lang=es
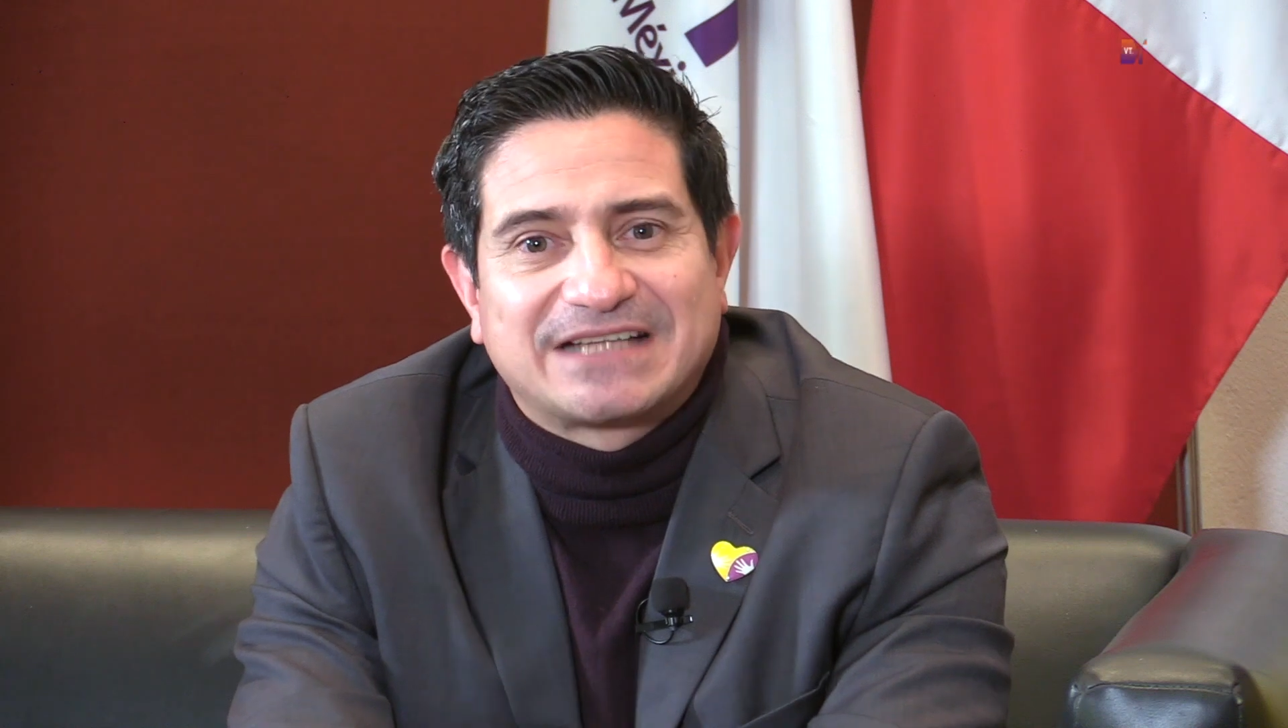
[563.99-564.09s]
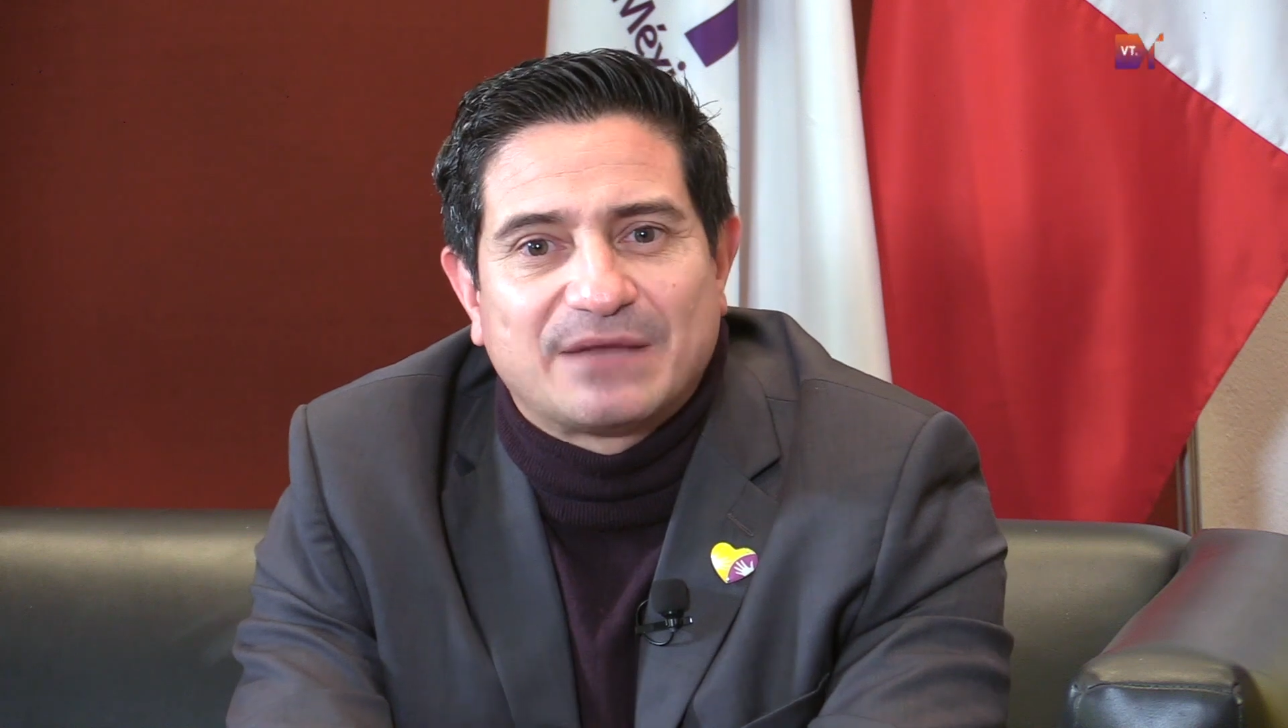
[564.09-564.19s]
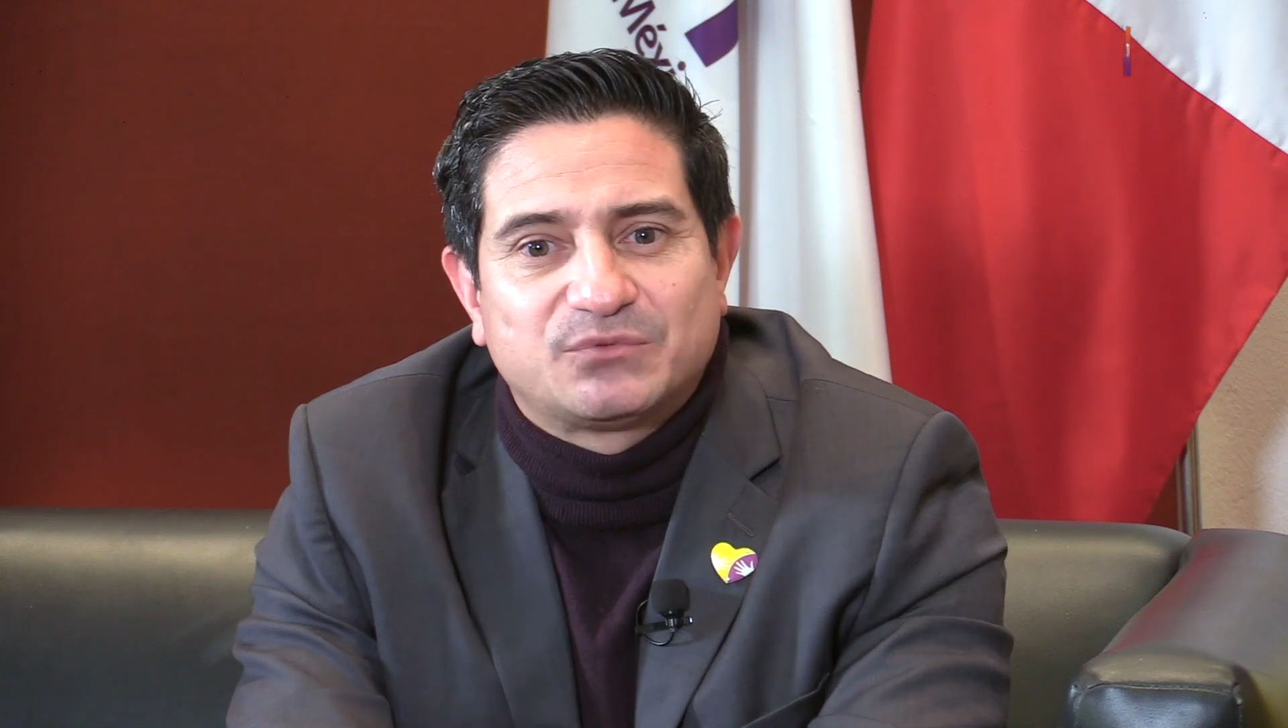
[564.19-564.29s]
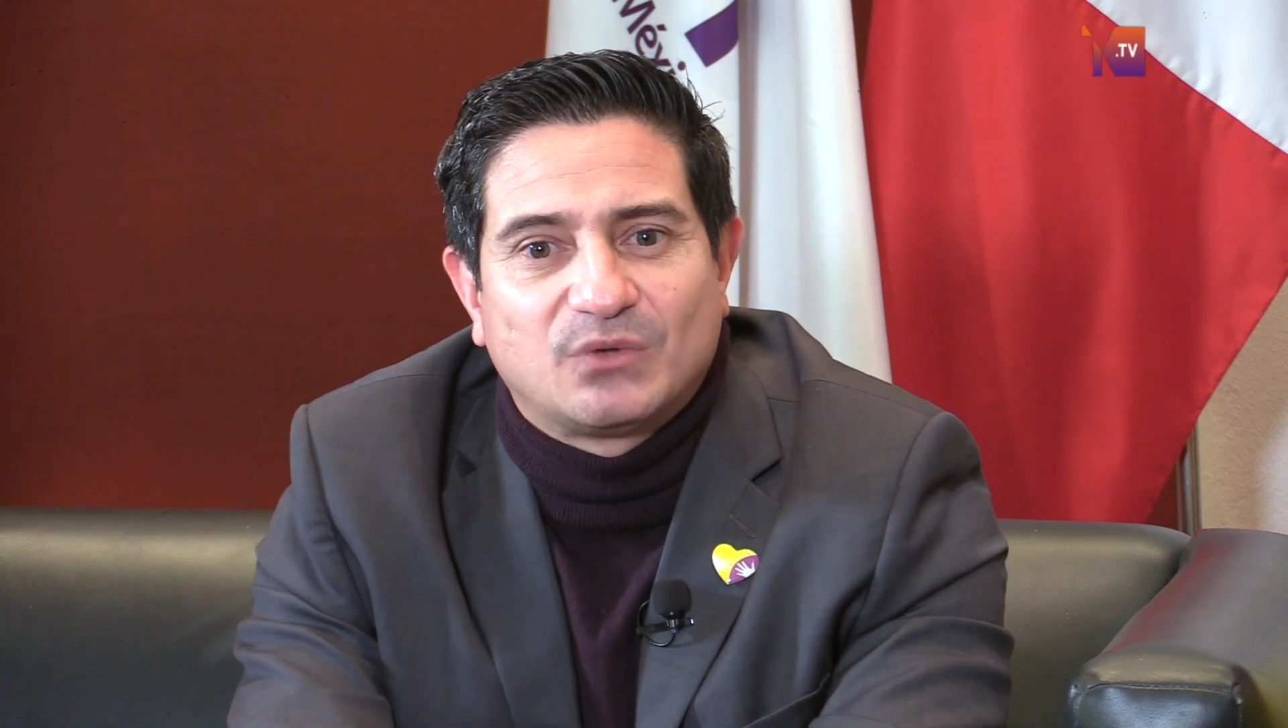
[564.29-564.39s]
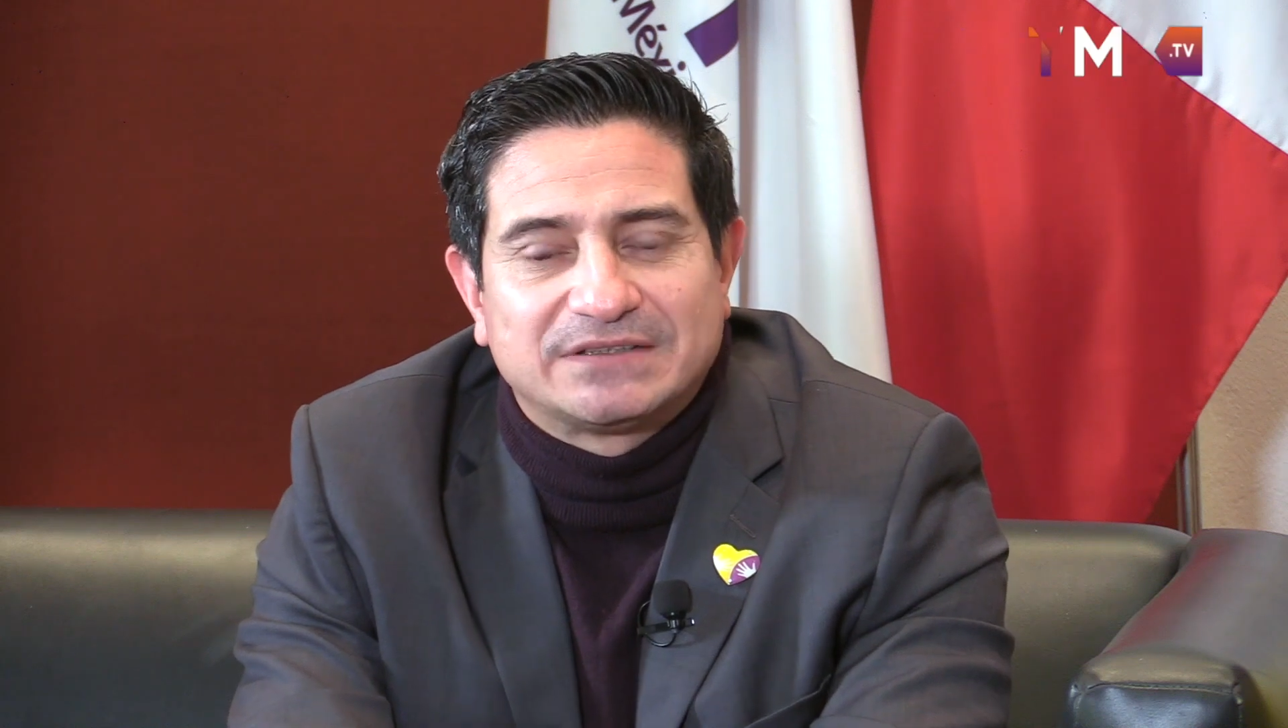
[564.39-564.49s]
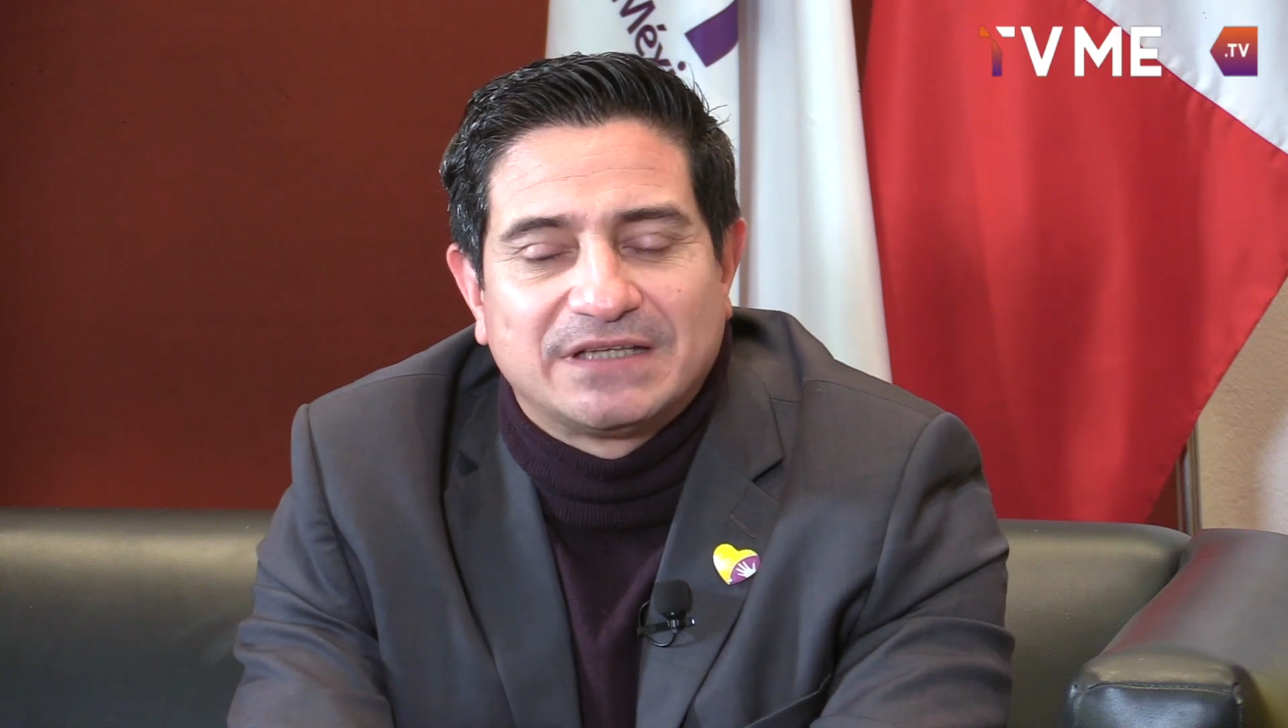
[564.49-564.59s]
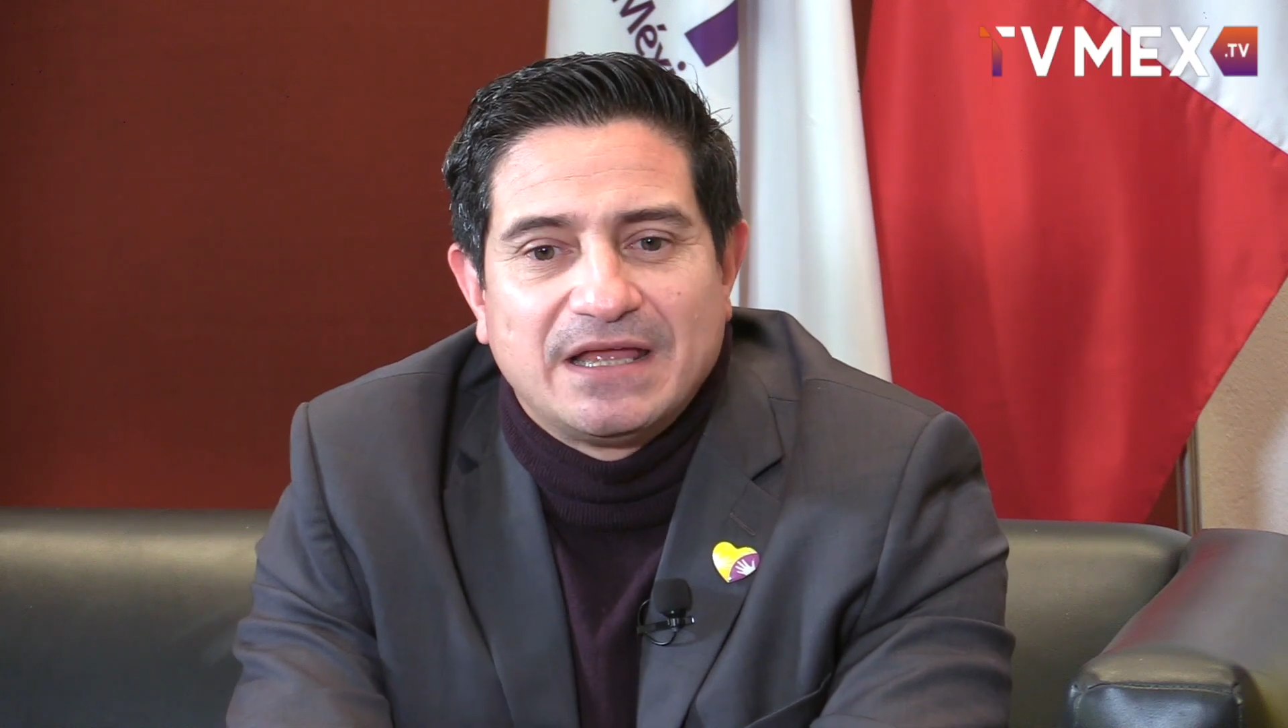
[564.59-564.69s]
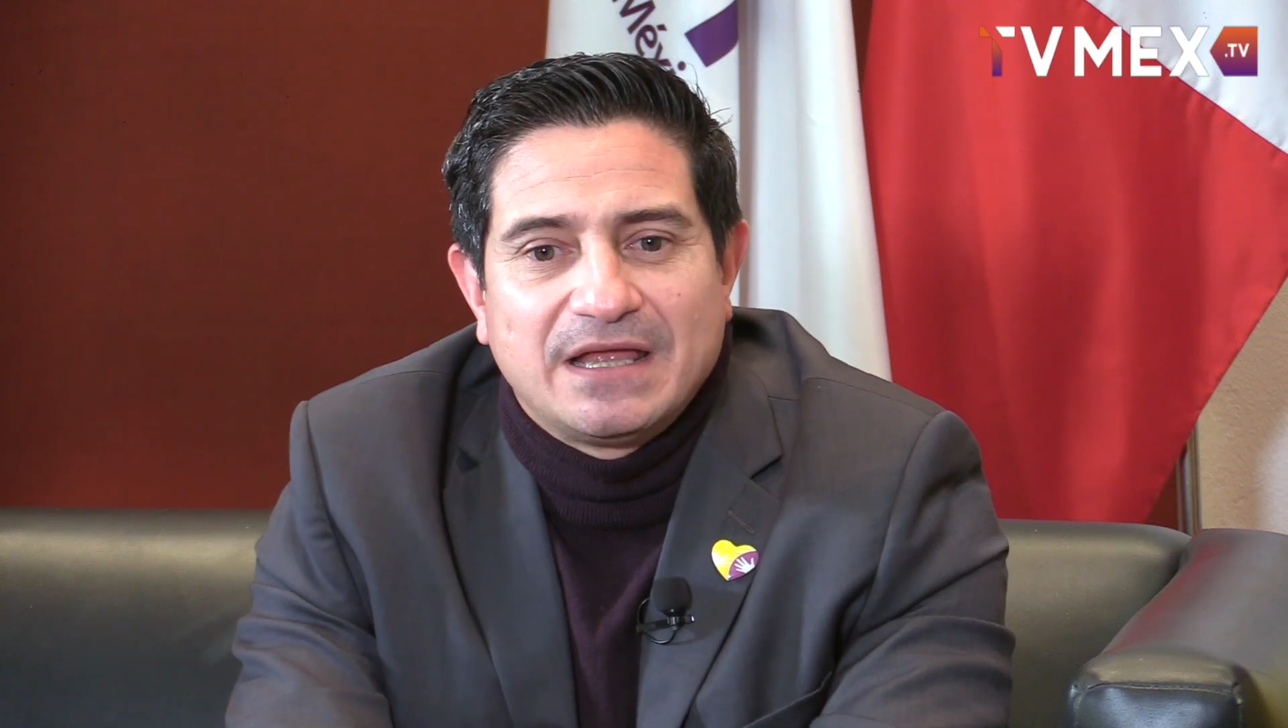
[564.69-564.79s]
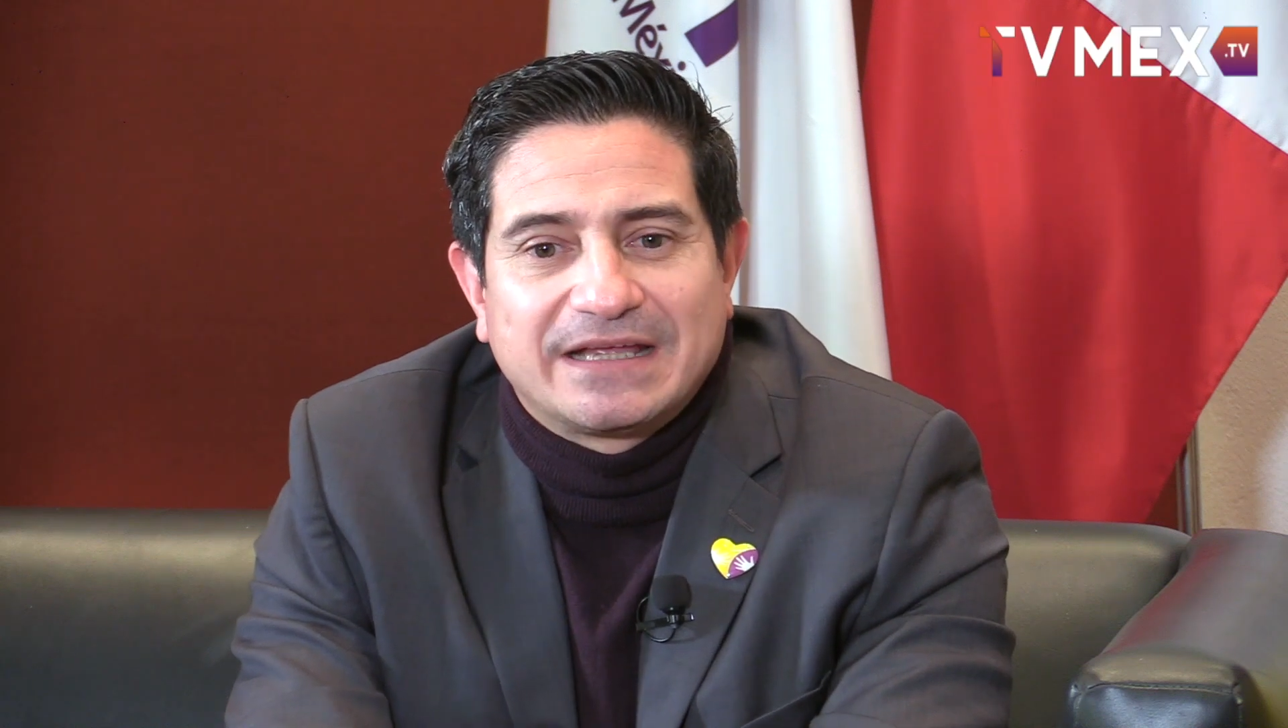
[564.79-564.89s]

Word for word: cápsulas,